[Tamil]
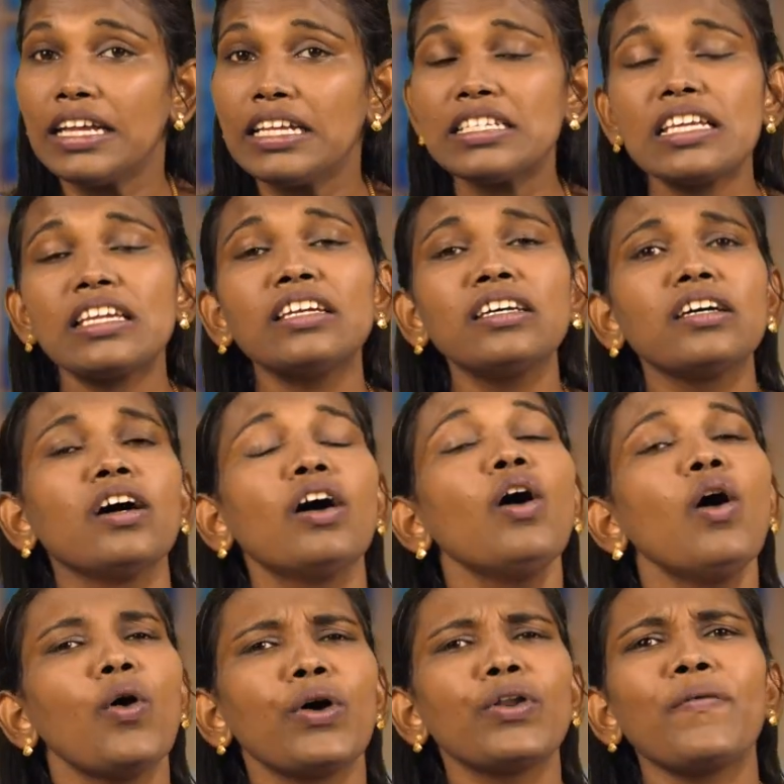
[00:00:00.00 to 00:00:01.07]
இன்றைக்கு
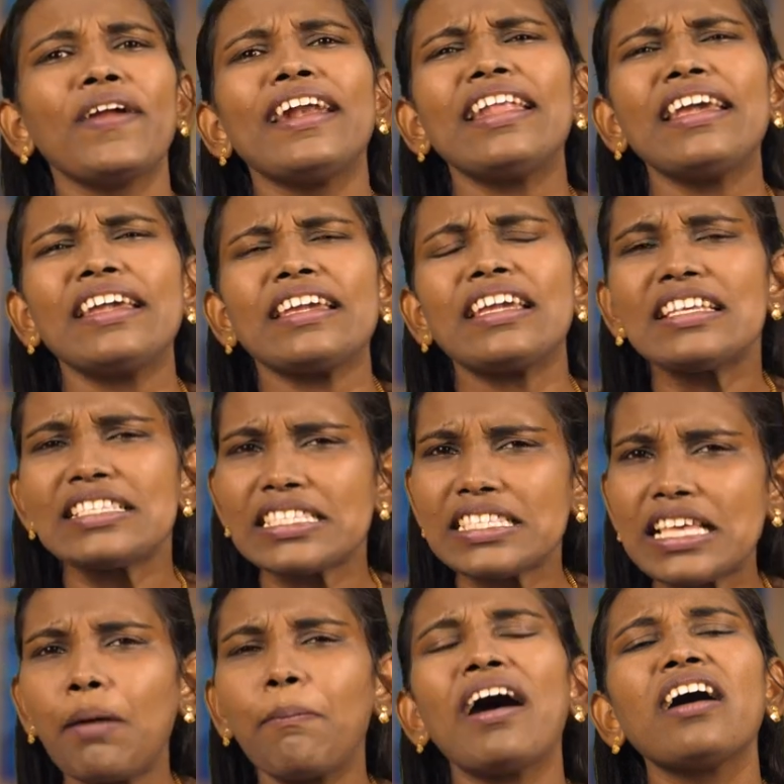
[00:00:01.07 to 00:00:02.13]
ஒருவேளை
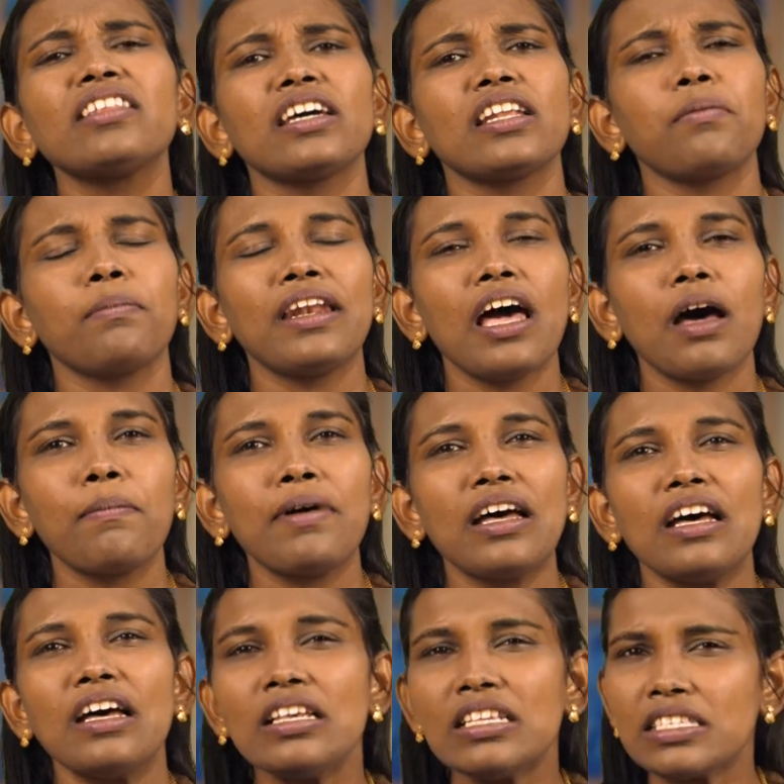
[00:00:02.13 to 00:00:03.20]
சமாதானம் இல்லாம
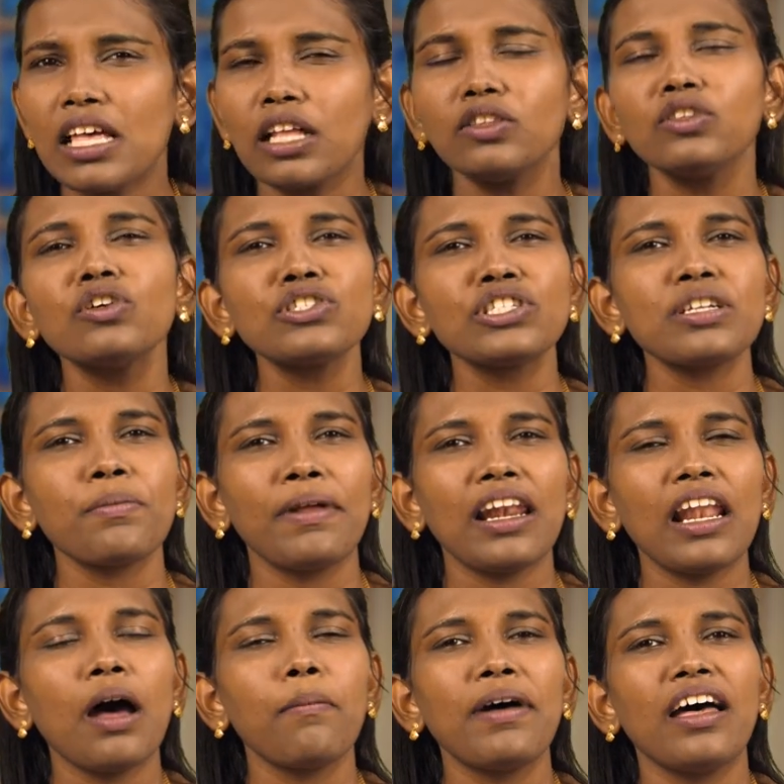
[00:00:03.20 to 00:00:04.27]
சந்தோஷம்
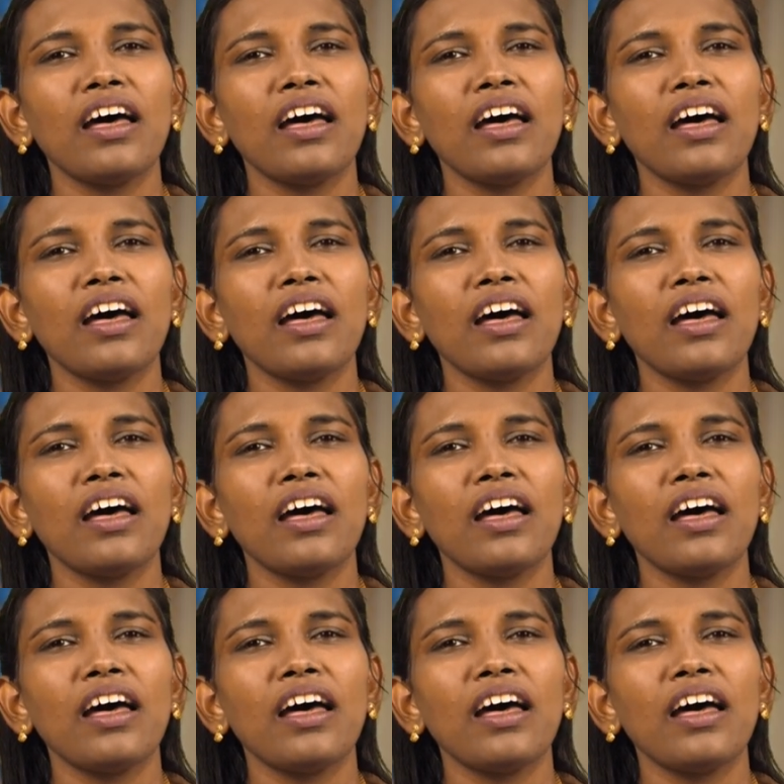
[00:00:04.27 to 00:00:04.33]
இல்லாம